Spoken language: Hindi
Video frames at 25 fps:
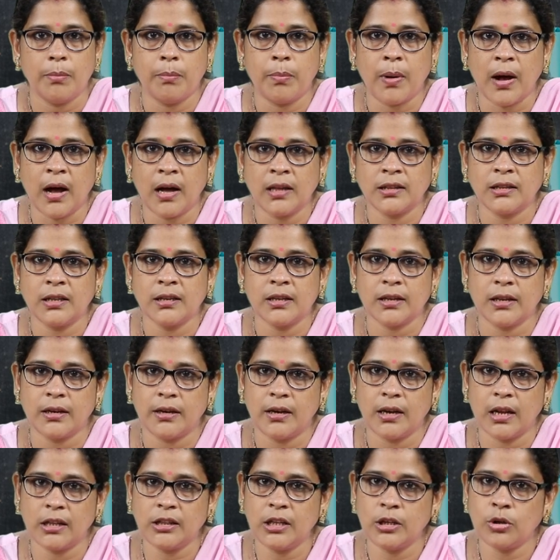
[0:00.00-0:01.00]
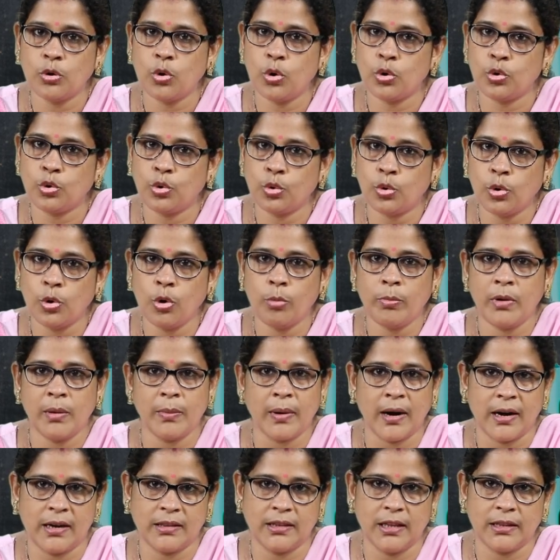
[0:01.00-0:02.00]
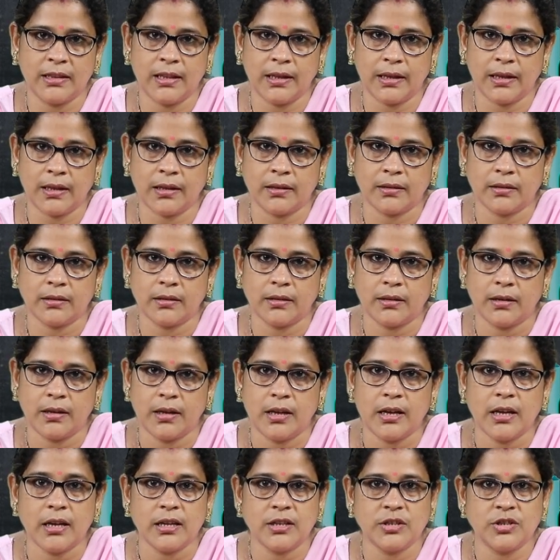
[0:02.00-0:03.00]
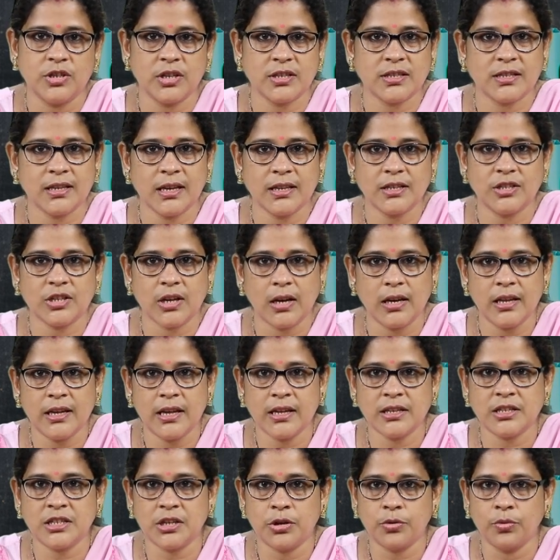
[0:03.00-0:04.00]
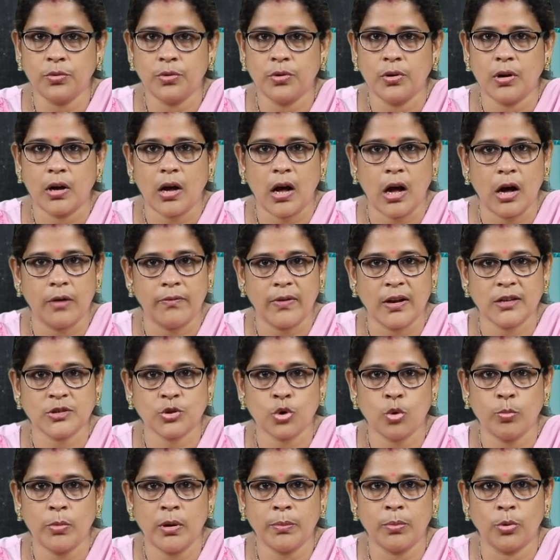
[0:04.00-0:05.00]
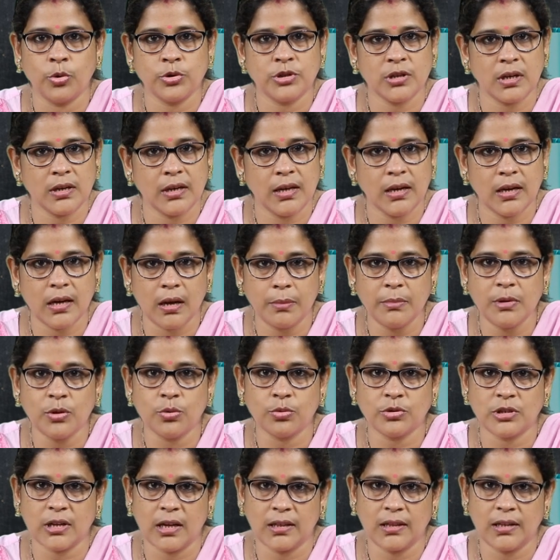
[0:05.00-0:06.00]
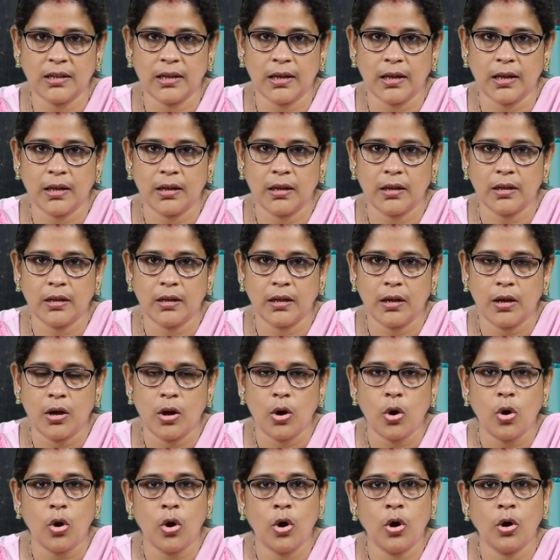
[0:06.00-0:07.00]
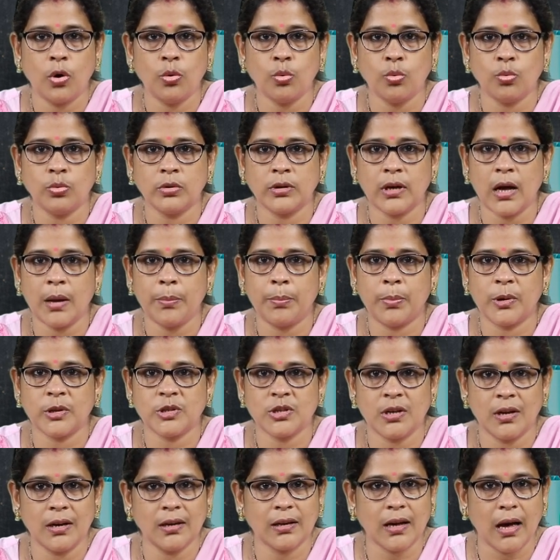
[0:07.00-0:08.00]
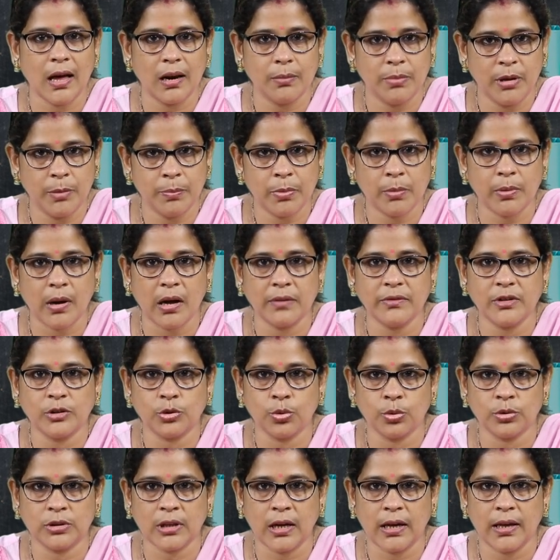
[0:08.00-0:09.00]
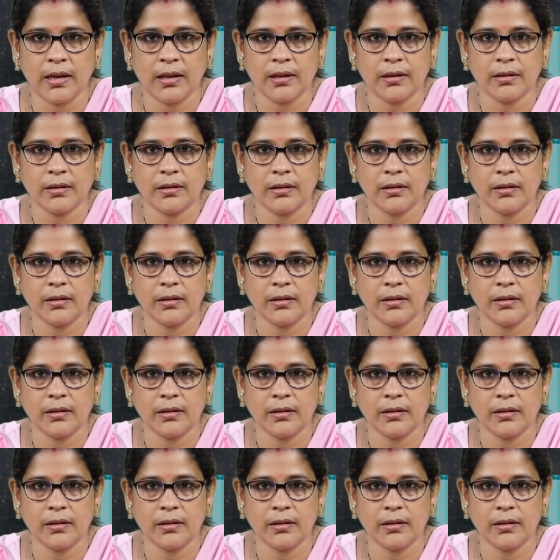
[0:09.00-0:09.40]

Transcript: बांध नदी को टुकड़ों में बांट देते हैं जिससे जलीय जीव आवासों में भोजन की कमी हो जाती है और उनका प्रजनन काल भी प्रभावित होता है